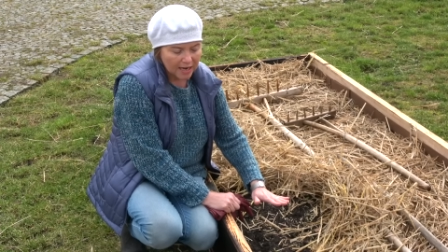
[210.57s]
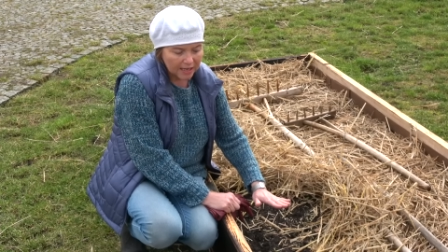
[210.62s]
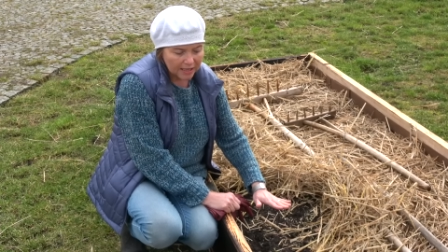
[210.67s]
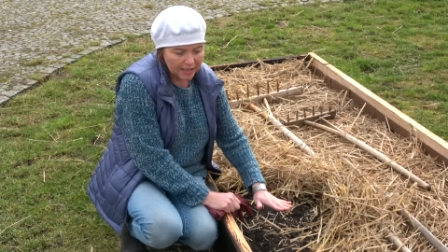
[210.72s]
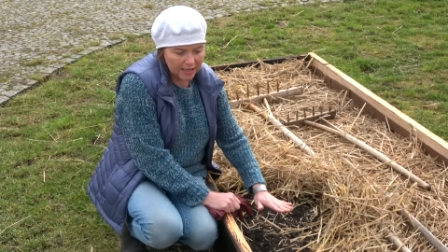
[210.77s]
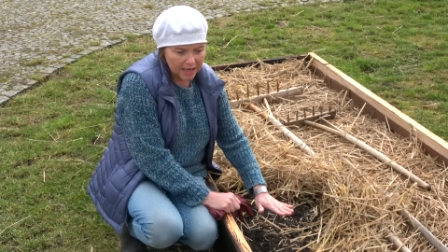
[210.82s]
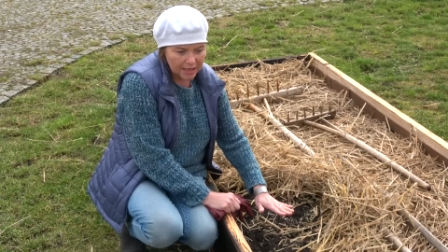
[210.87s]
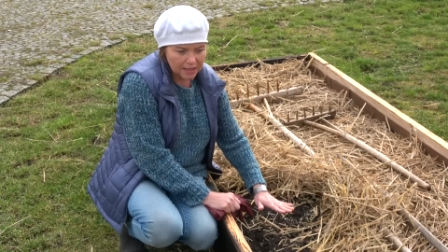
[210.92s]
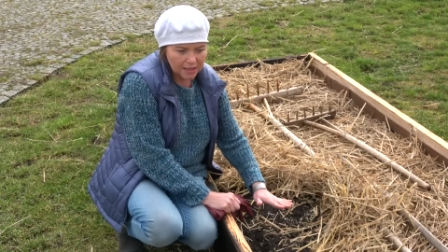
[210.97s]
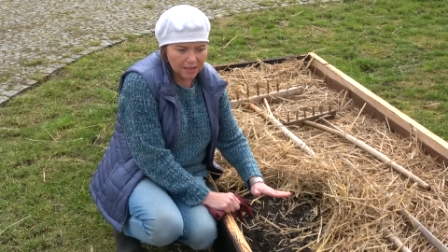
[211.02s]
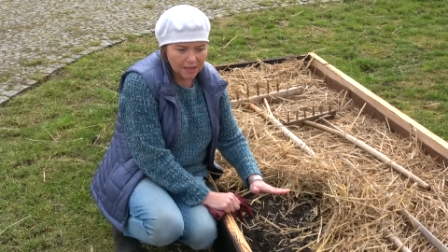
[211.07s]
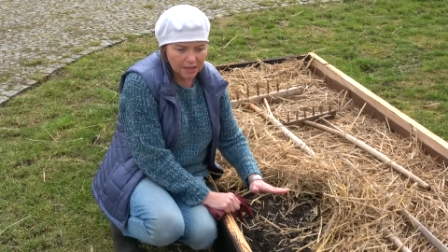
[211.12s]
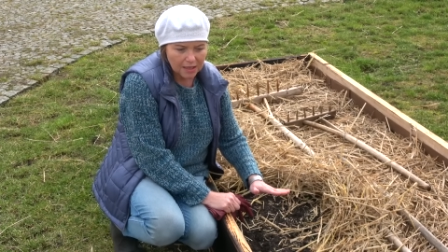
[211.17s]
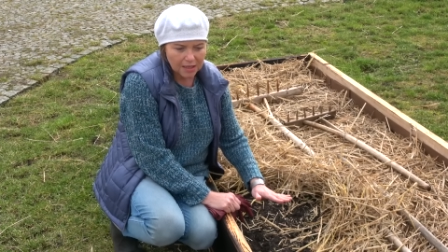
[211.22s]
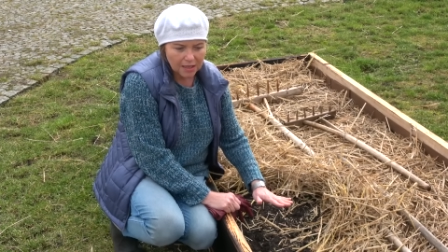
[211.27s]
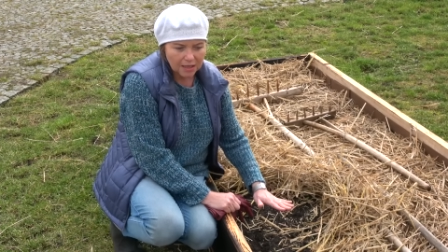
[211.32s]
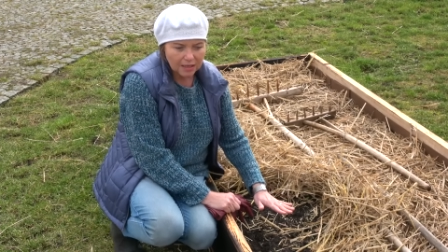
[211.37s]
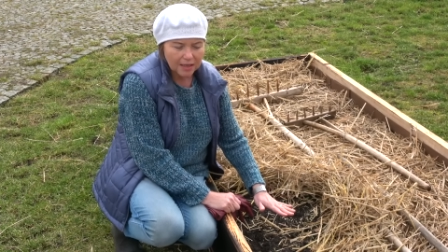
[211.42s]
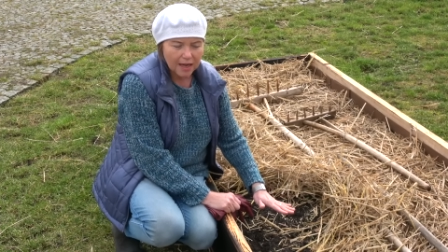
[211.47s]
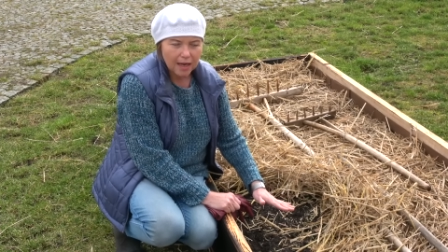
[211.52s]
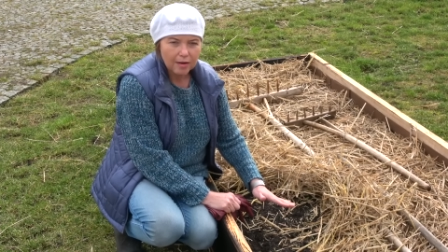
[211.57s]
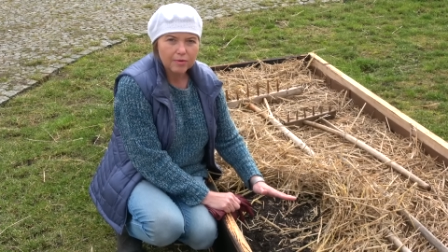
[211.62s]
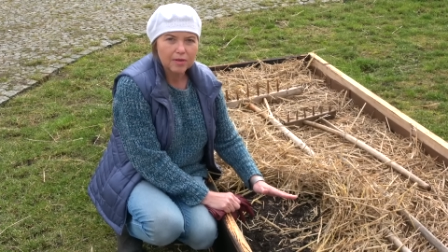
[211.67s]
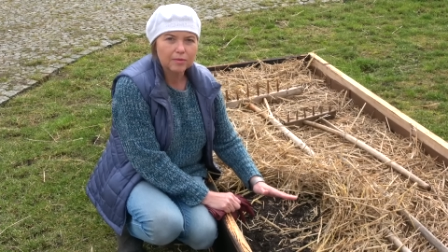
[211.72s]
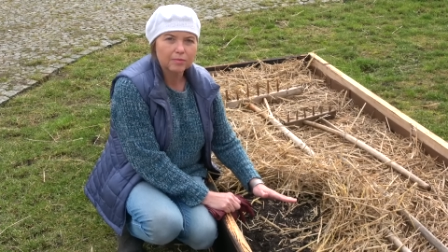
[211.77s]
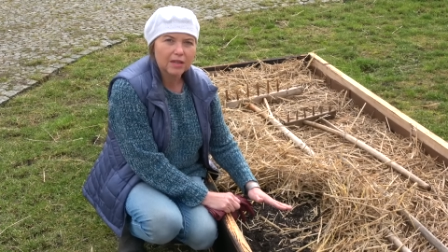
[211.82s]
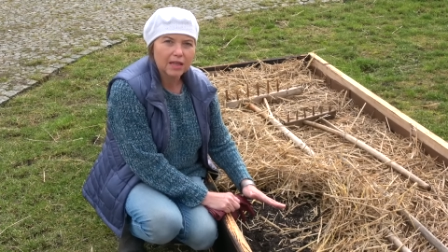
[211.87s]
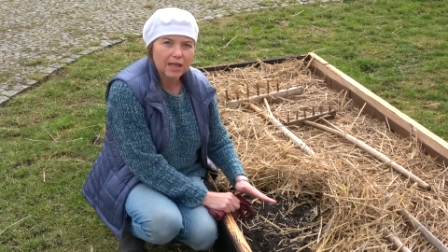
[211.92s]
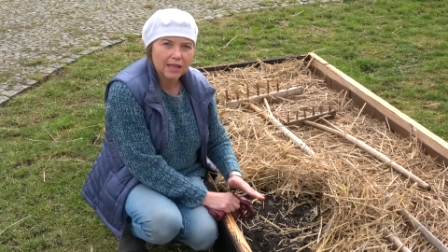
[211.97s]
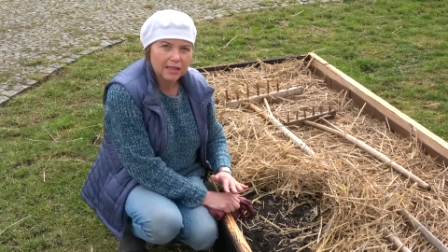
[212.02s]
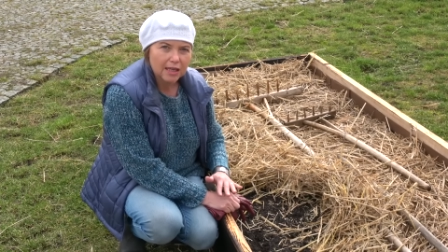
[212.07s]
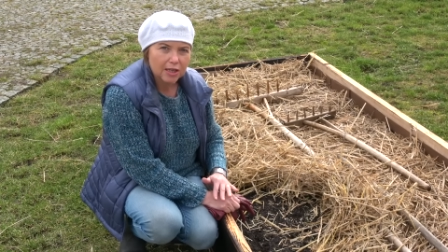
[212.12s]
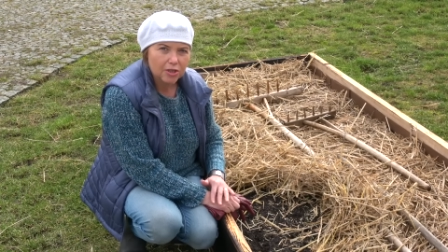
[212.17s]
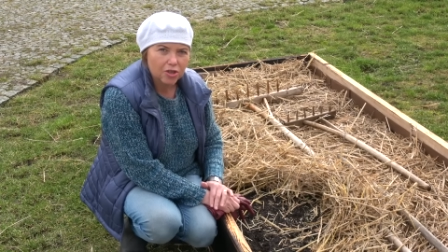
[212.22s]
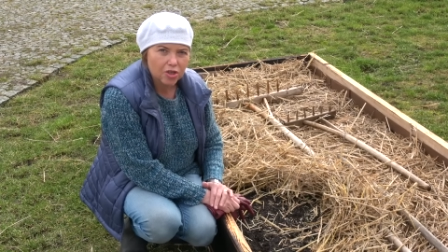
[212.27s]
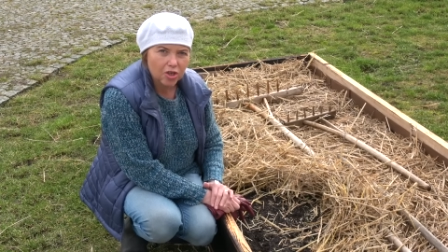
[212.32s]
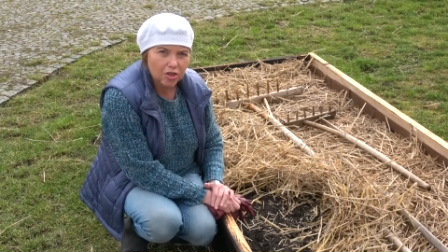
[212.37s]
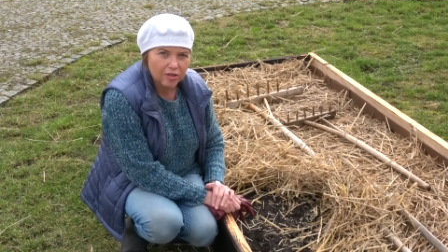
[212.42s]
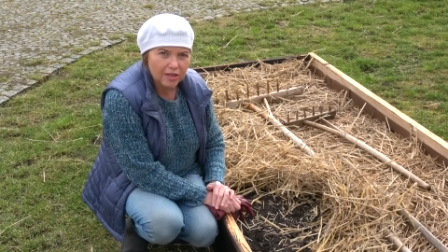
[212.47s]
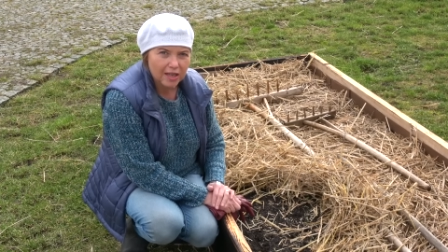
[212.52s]
jest sygnałem dla
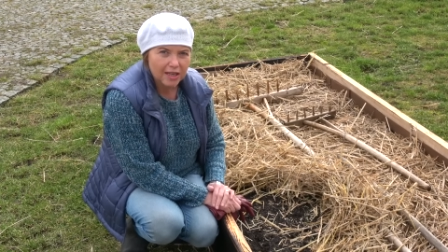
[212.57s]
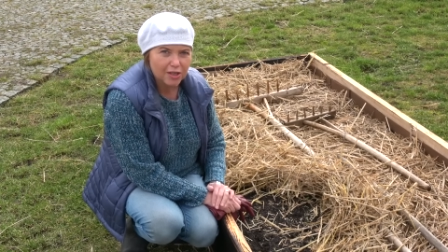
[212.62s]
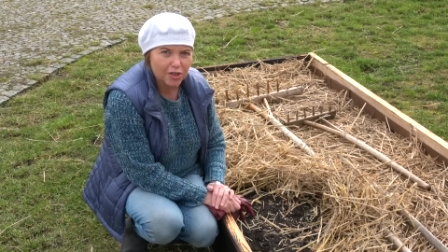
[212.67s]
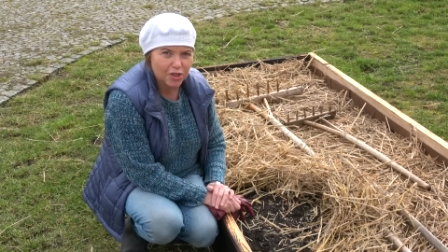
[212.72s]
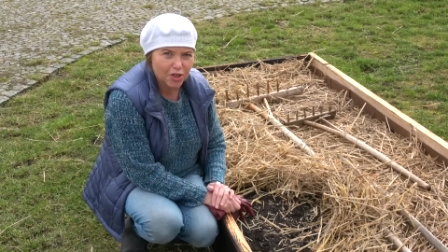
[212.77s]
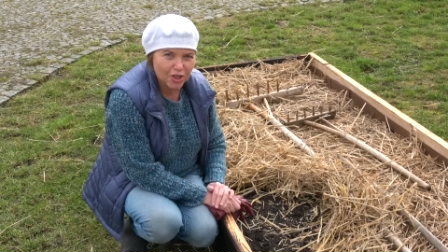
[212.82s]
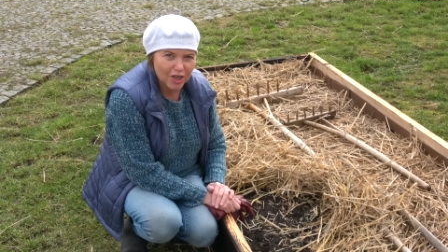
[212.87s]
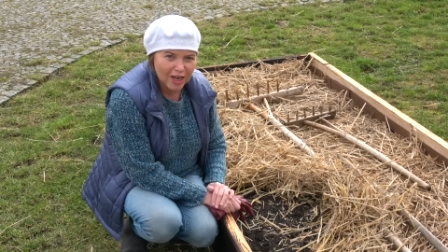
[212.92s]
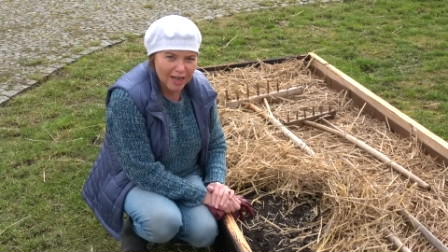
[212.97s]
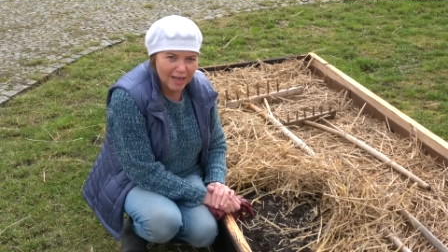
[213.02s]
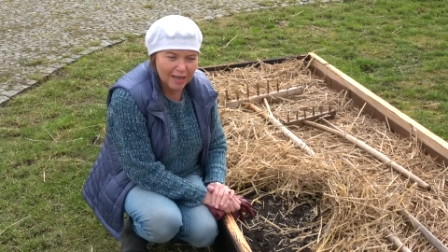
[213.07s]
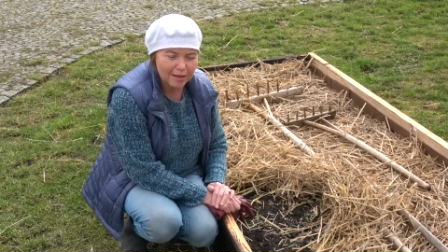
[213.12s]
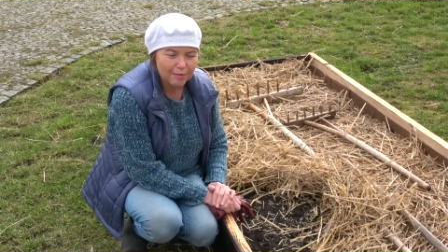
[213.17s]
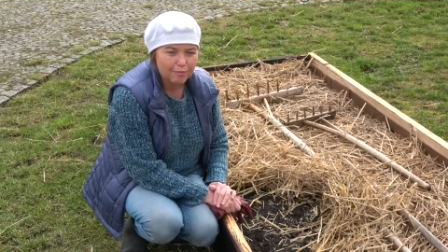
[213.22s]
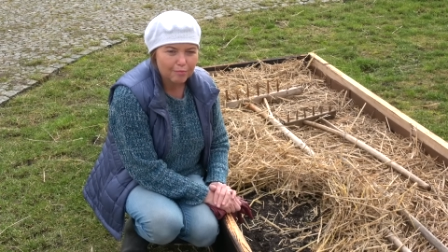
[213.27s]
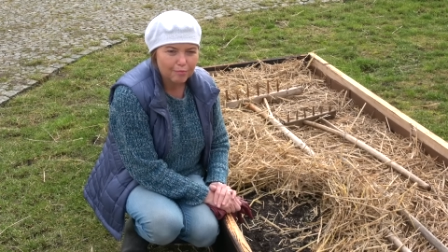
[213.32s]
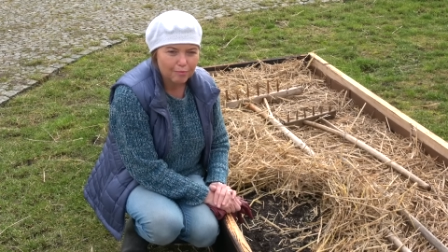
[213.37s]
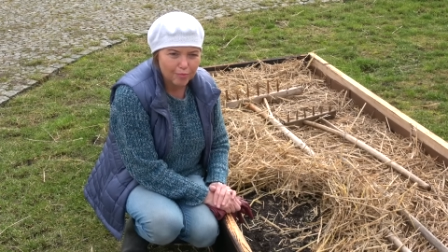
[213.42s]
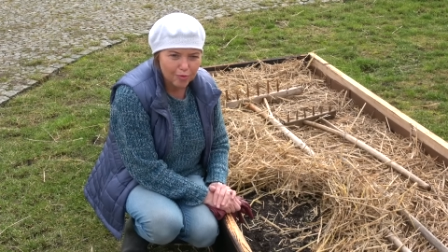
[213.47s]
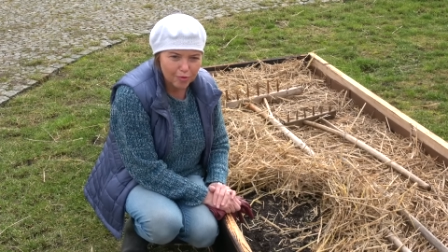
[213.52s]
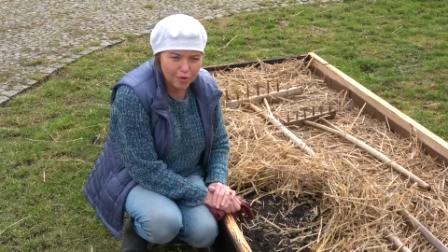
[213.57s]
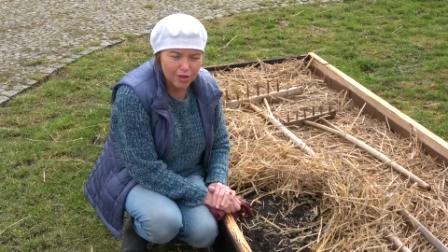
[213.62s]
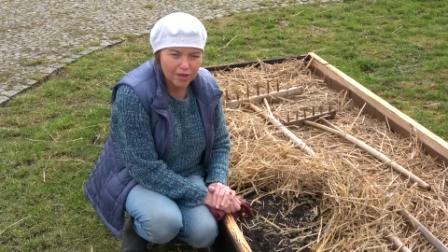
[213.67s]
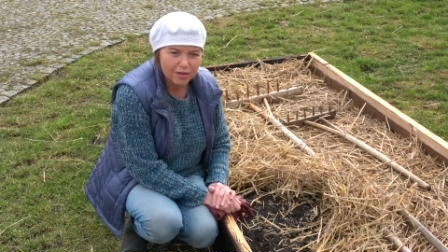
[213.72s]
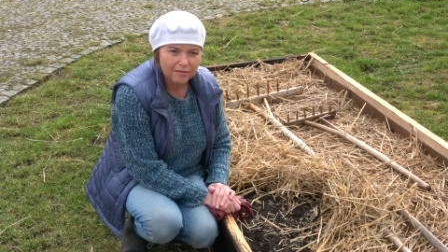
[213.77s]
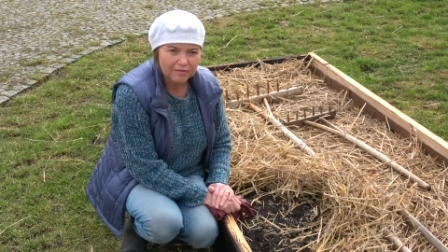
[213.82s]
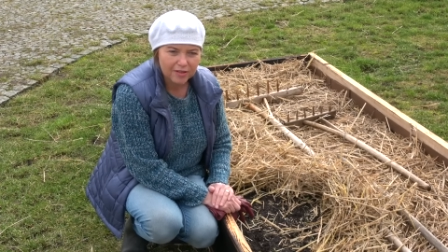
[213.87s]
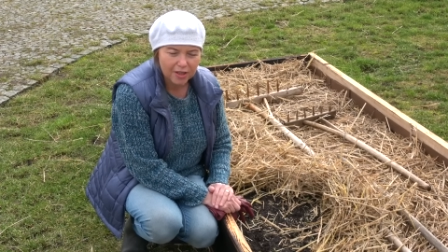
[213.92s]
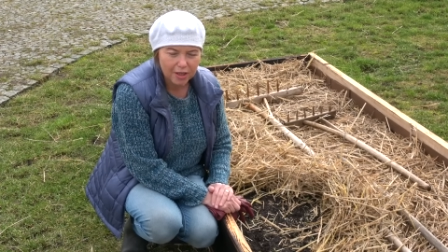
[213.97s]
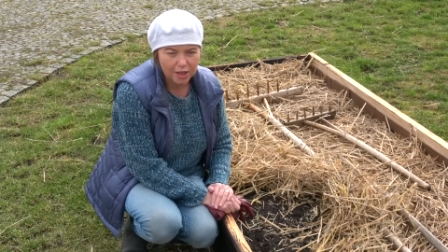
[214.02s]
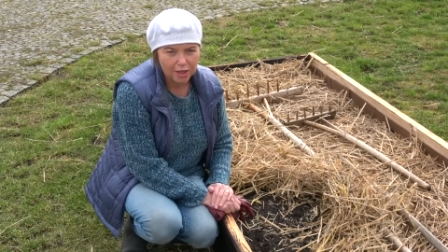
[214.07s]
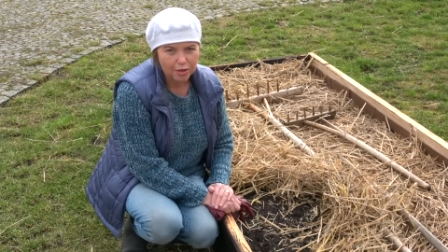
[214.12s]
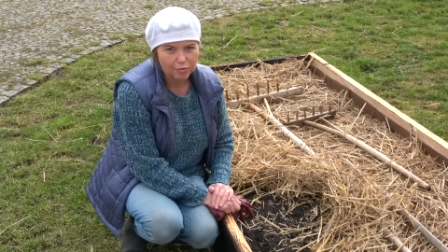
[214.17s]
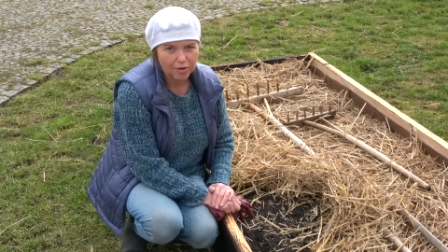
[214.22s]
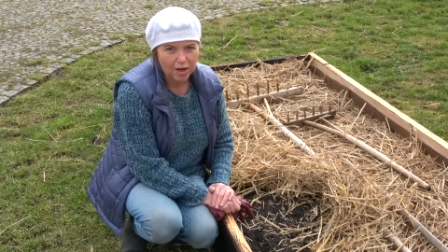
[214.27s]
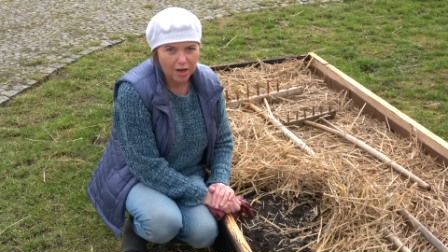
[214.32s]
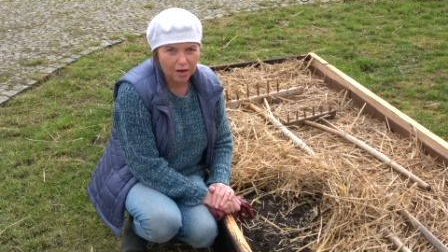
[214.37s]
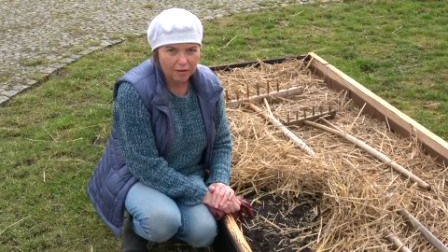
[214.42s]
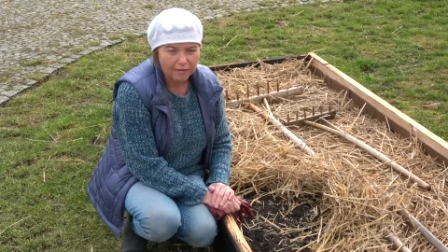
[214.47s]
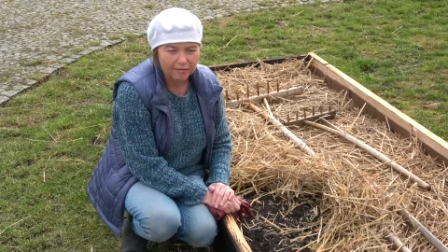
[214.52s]
nasiona, że musi
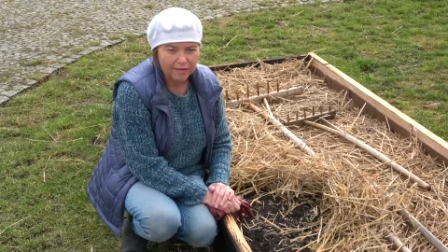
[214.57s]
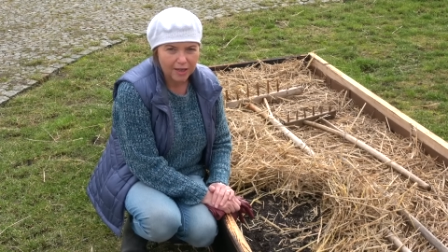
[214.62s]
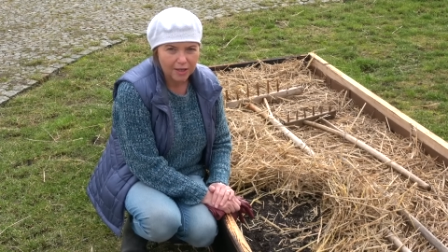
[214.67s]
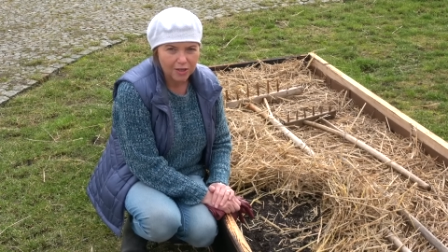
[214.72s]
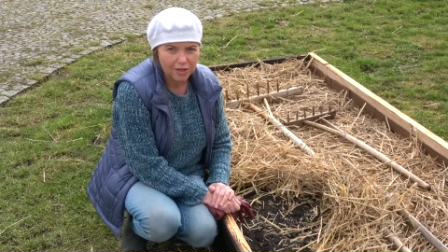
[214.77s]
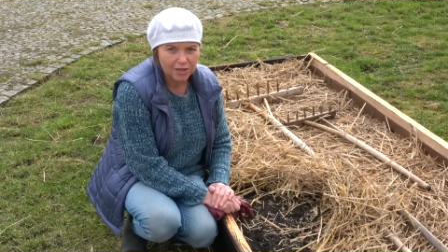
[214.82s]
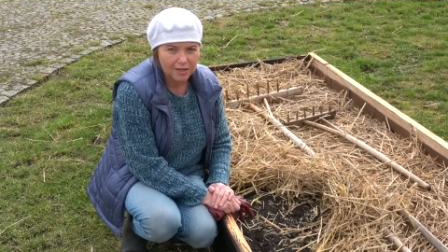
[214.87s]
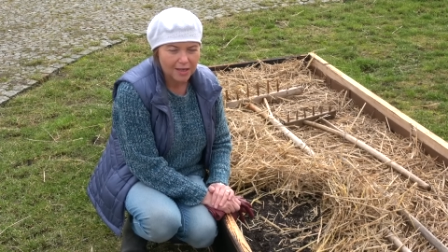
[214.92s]
wykiełkować.